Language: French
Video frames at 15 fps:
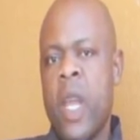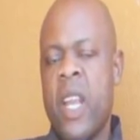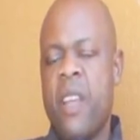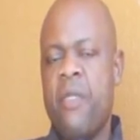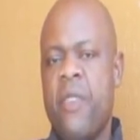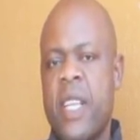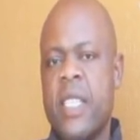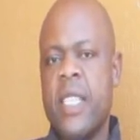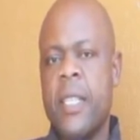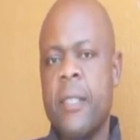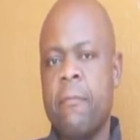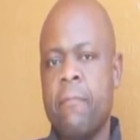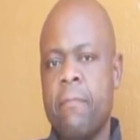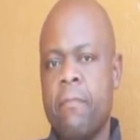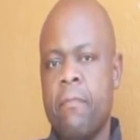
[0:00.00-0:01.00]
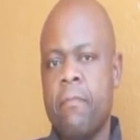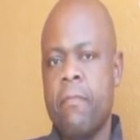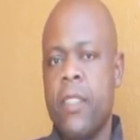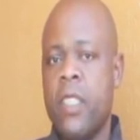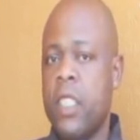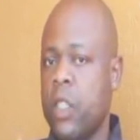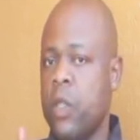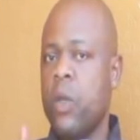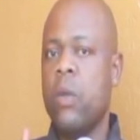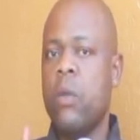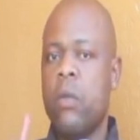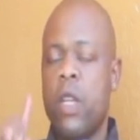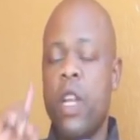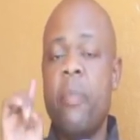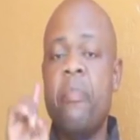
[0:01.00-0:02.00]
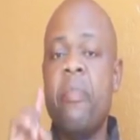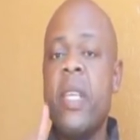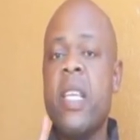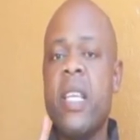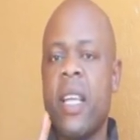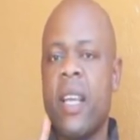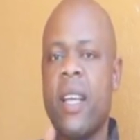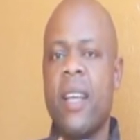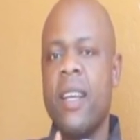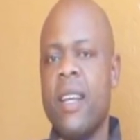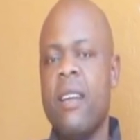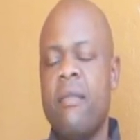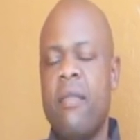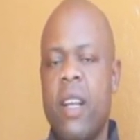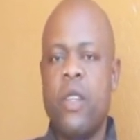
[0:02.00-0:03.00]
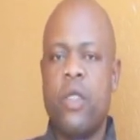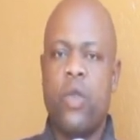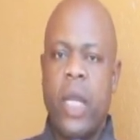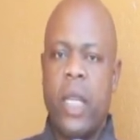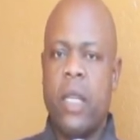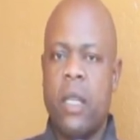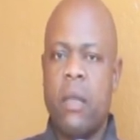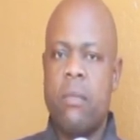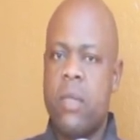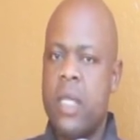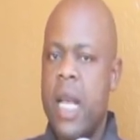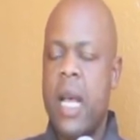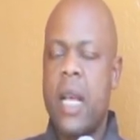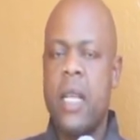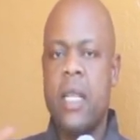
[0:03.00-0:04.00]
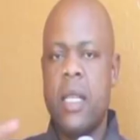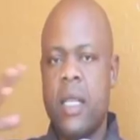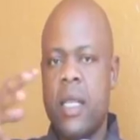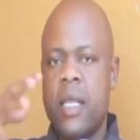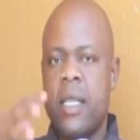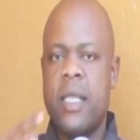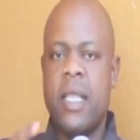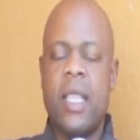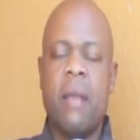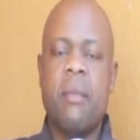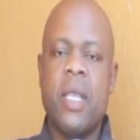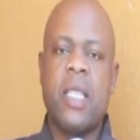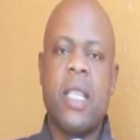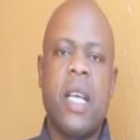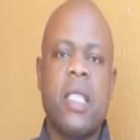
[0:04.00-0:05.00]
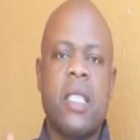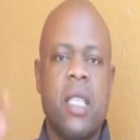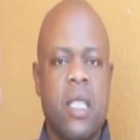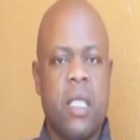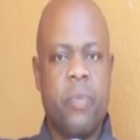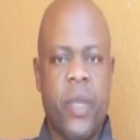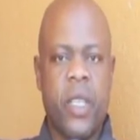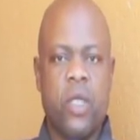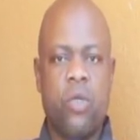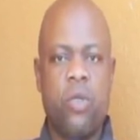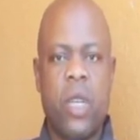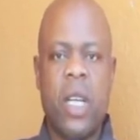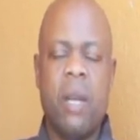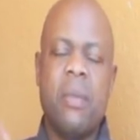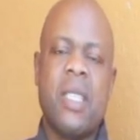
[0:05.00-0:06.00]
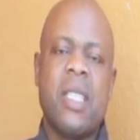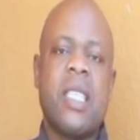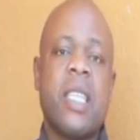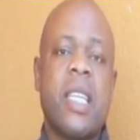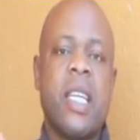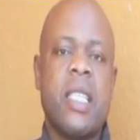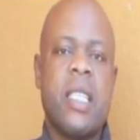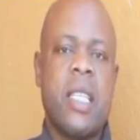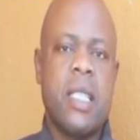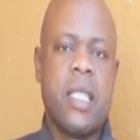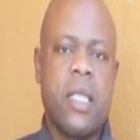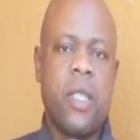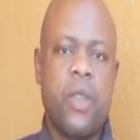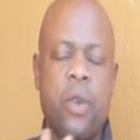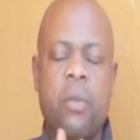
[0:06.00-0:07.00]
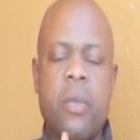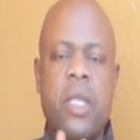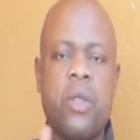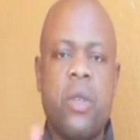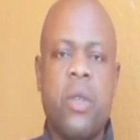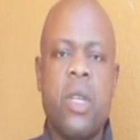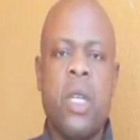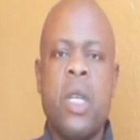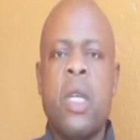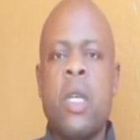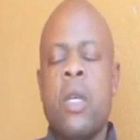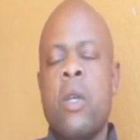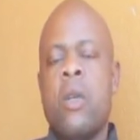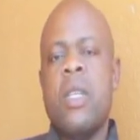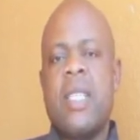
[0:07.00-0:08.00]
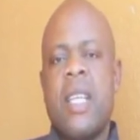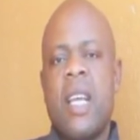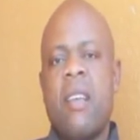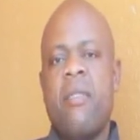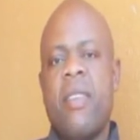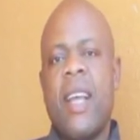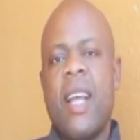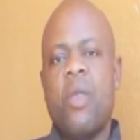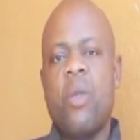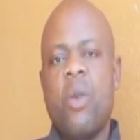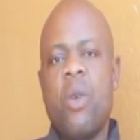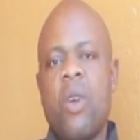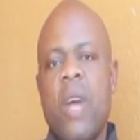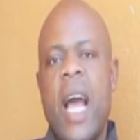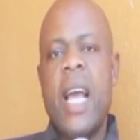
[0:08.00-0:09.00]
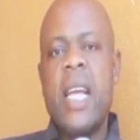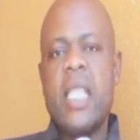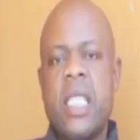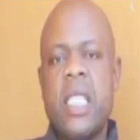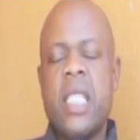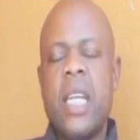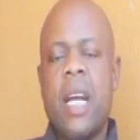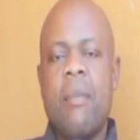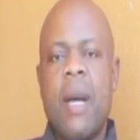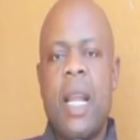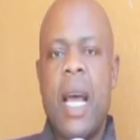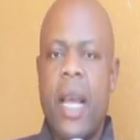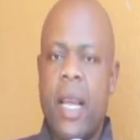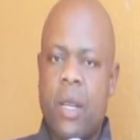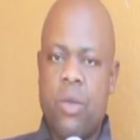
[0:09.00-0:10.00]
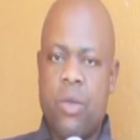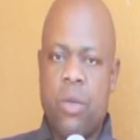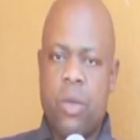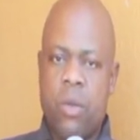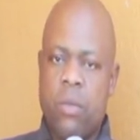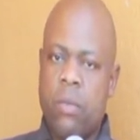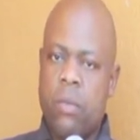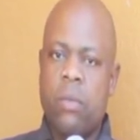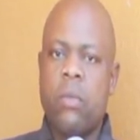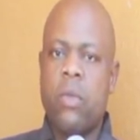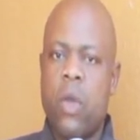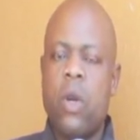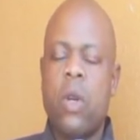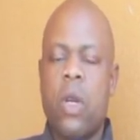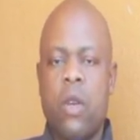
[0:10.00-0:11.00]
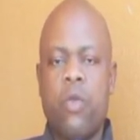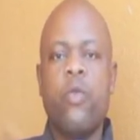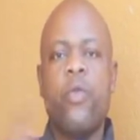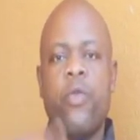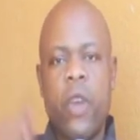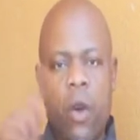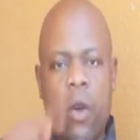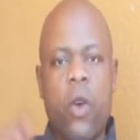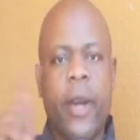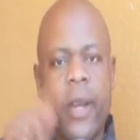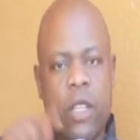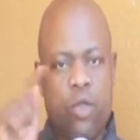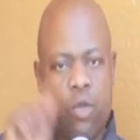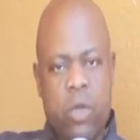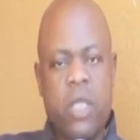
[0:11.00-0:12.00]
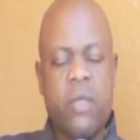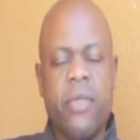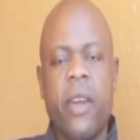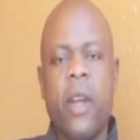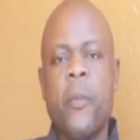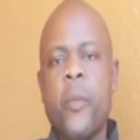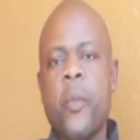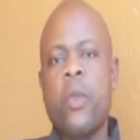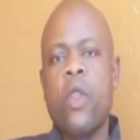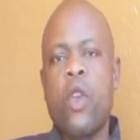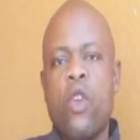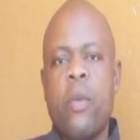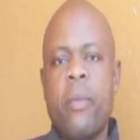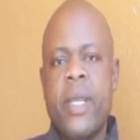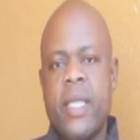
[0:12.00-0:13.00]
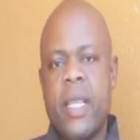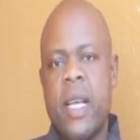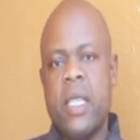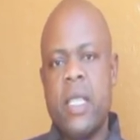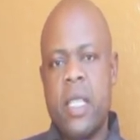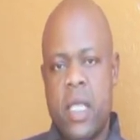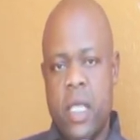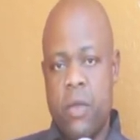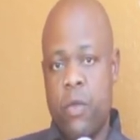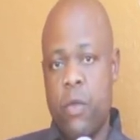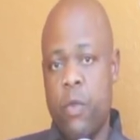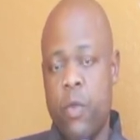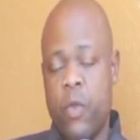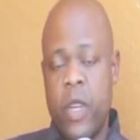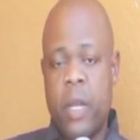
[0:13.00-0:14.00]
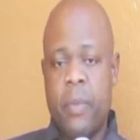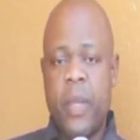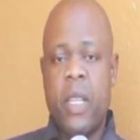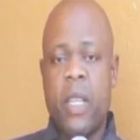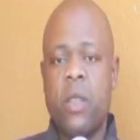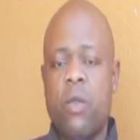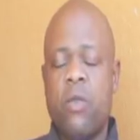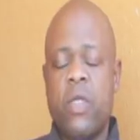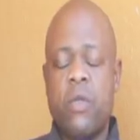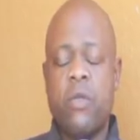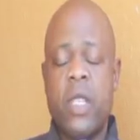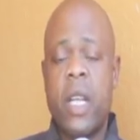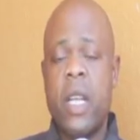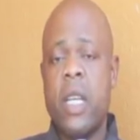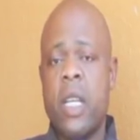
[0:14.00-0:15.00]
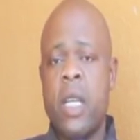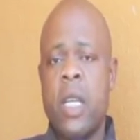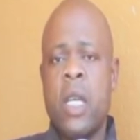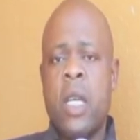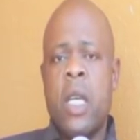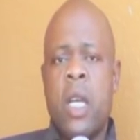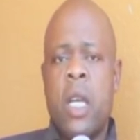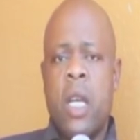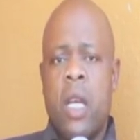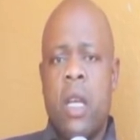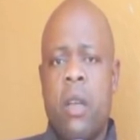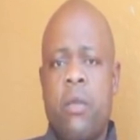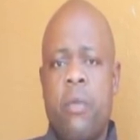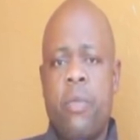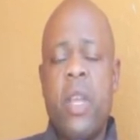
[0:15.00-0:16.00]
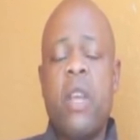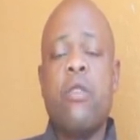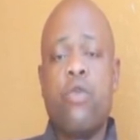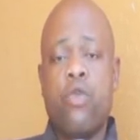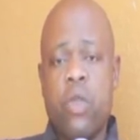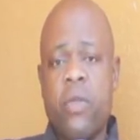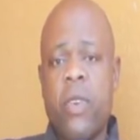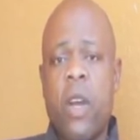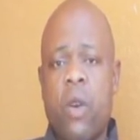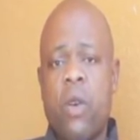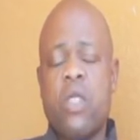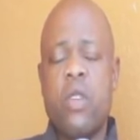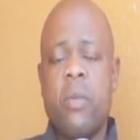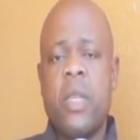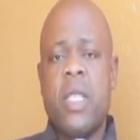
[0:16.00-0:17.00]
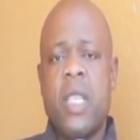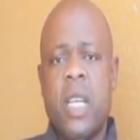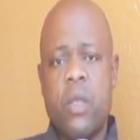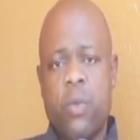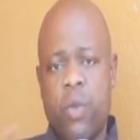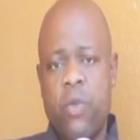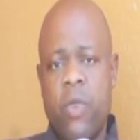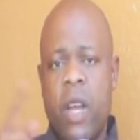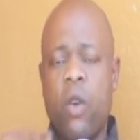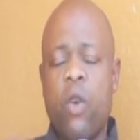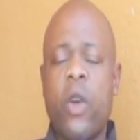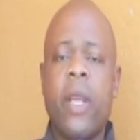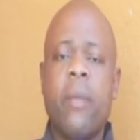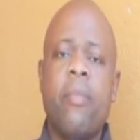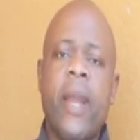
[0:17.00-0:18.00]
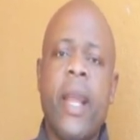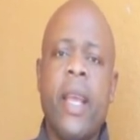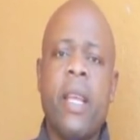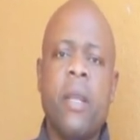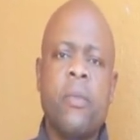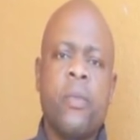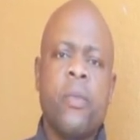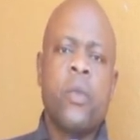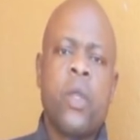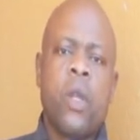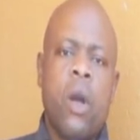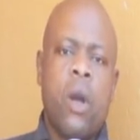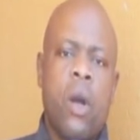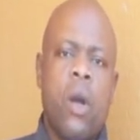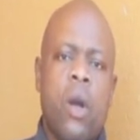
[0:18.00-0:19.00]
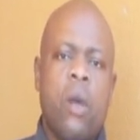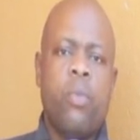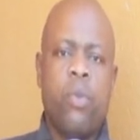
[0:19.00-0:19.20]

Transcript: déphasé. Sinon, le pire va l'éteindre. Ça, c'est un message spirituel, un message ecclésiastique que monsieur le sacrificateur Haïti Kabbalah a reçu. Donc, euh, vous pouvez encore suivre le message. Et si vous pouvez, peut-être, vous, allez euh, bien suivre encore ce message. Vous pouvez encore replay euh,